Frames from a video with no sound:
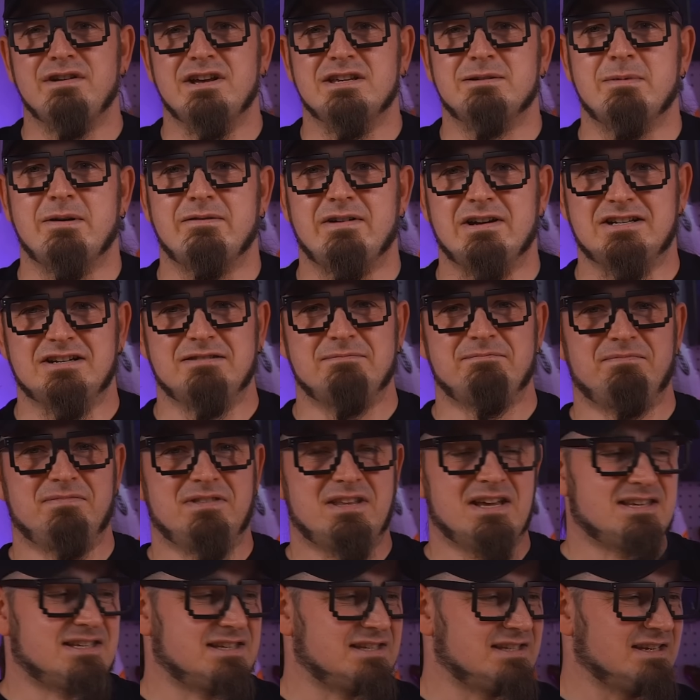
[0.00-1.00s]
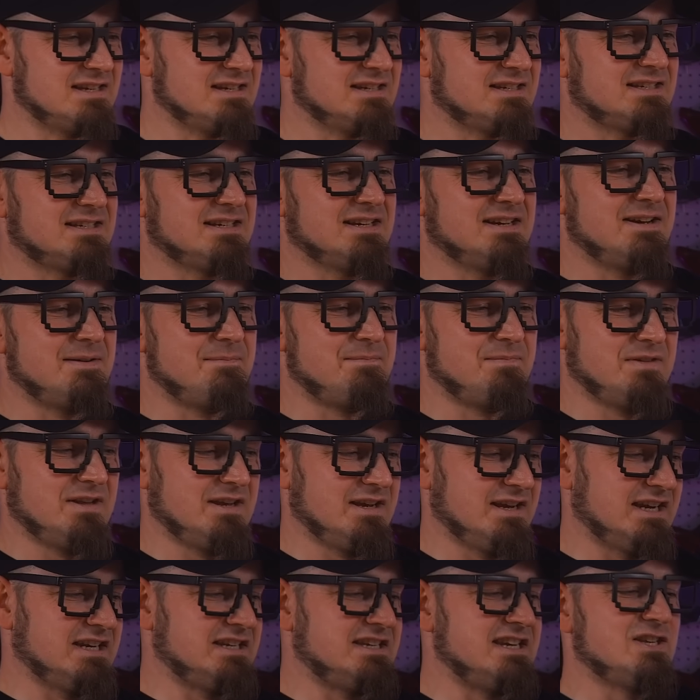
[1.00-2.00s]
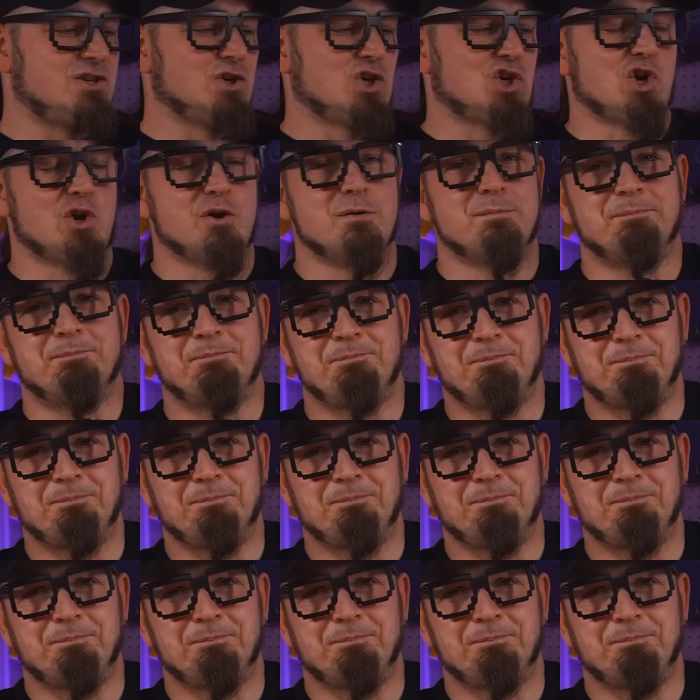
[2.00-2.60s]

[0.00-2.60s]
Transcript: Fall erstmal waschen. Das ist, äh, riecht nicht so schön.